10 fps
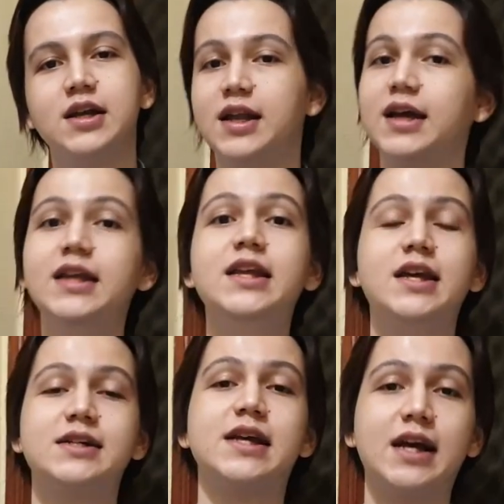Nah ini
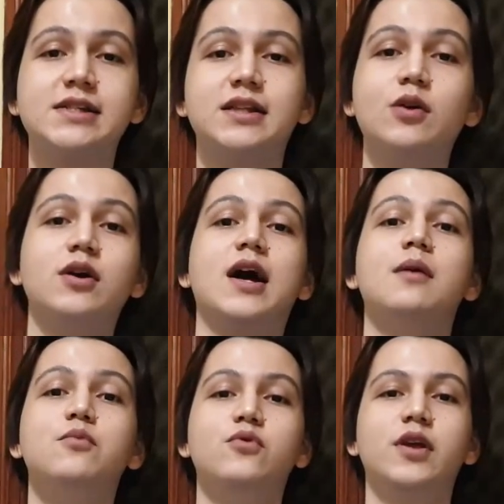yang saya kasih tahu ke
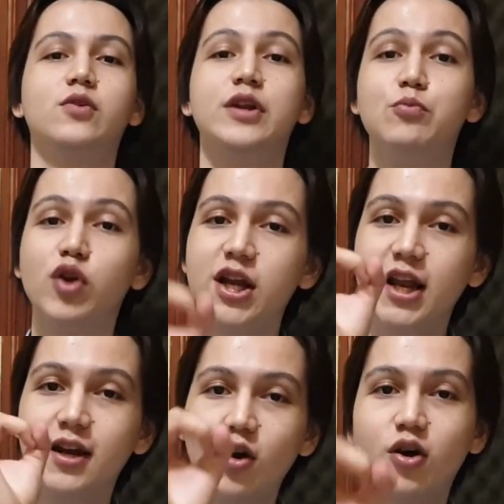kamu gitu, dimulai
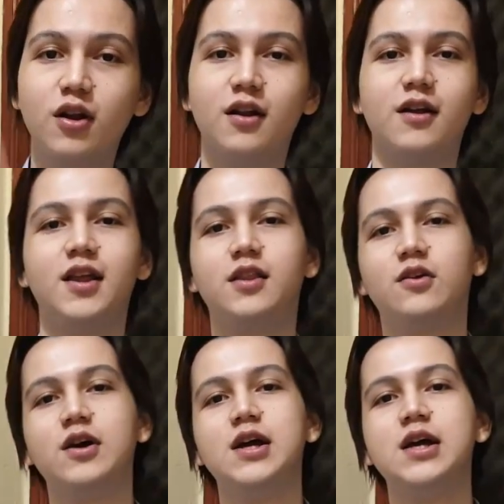dari nol gitu.